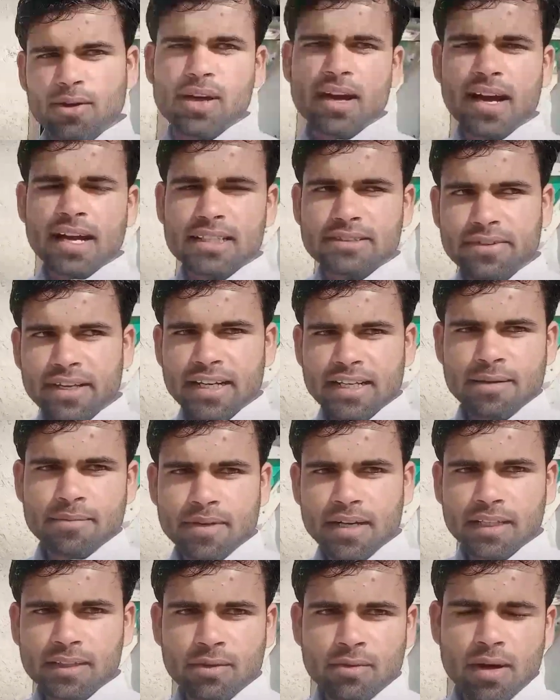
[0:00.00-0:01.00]
गाइस
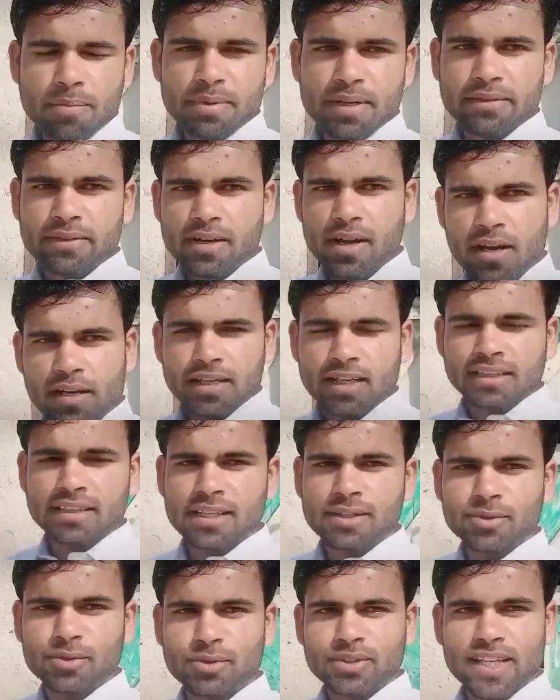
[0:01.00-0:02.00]
वेलकम करता हूँ अपने ब्लाग के
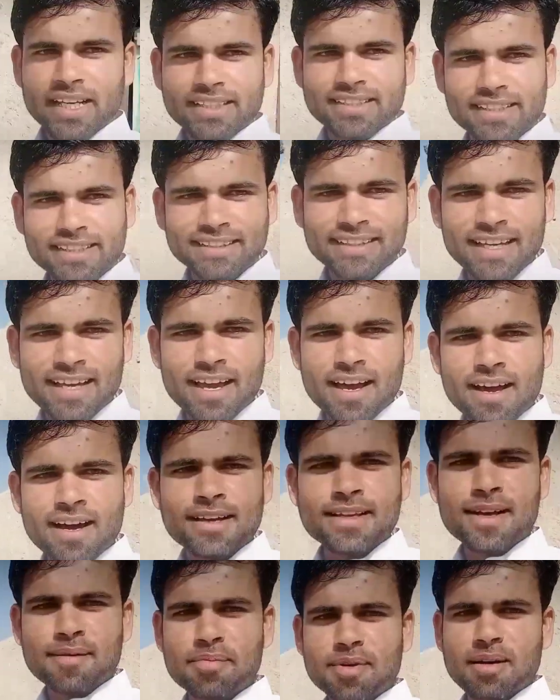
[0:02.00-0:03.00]
अंदर तो देख सकते हैं
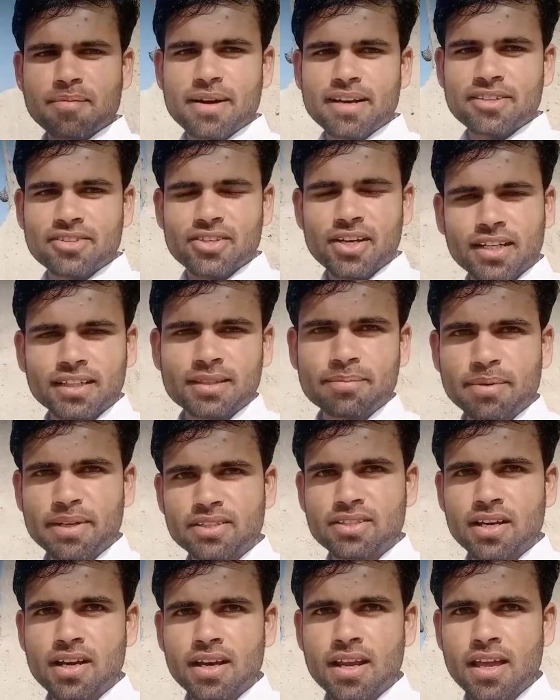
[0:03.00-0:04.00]
आज आपका भाई शादी
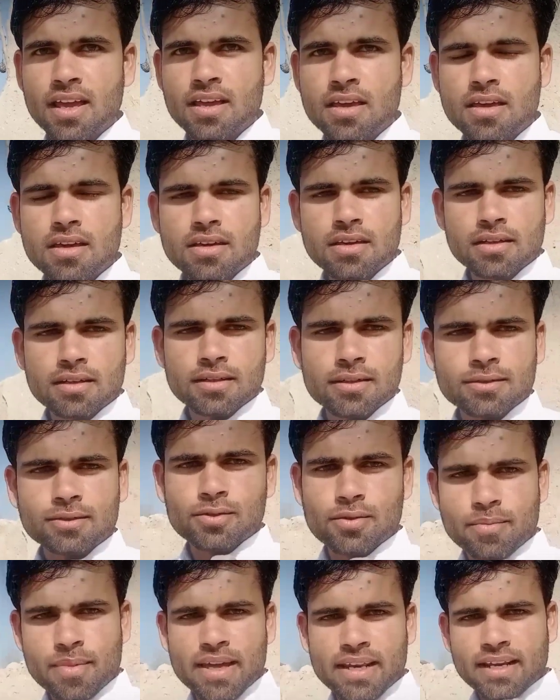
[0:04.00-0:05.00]
पे जा रहा है
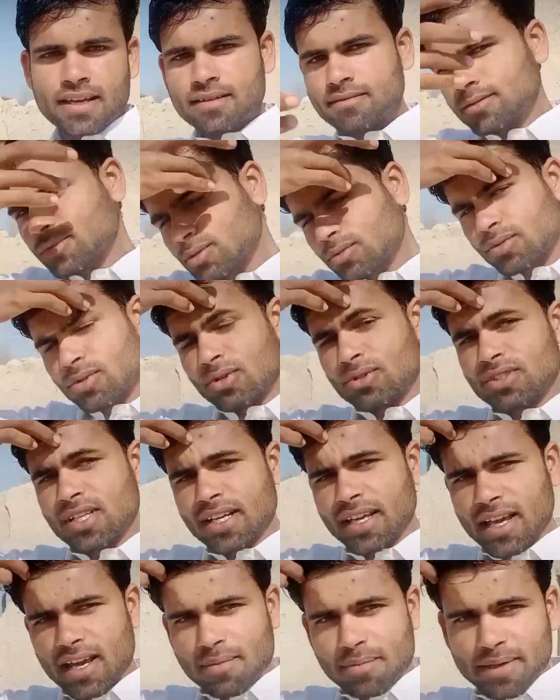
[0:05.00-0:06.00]
तो मैंने
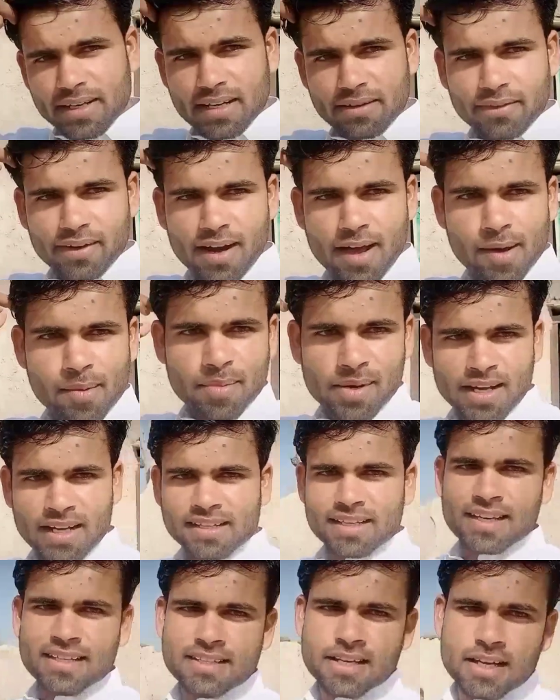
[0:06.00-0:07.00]
सोचा कि आपके लिए ब्लाग
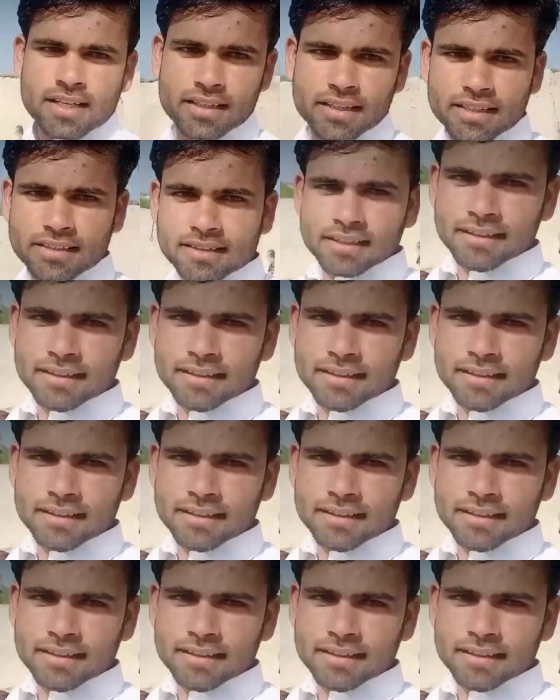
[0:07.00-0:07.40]
बना दिया जाए देख